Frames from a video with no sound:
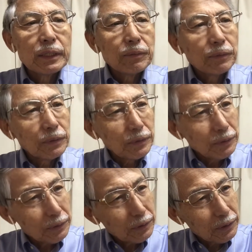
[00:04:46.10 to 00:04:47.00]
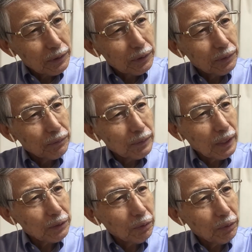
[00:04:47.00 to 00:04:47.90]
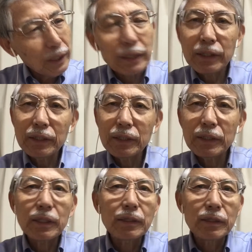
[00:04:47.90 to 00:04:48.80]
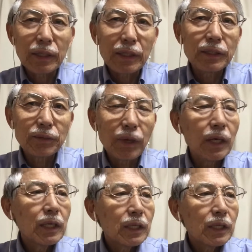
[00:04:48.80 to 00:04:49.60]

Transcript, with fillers: うもうしまあ将来的にですね今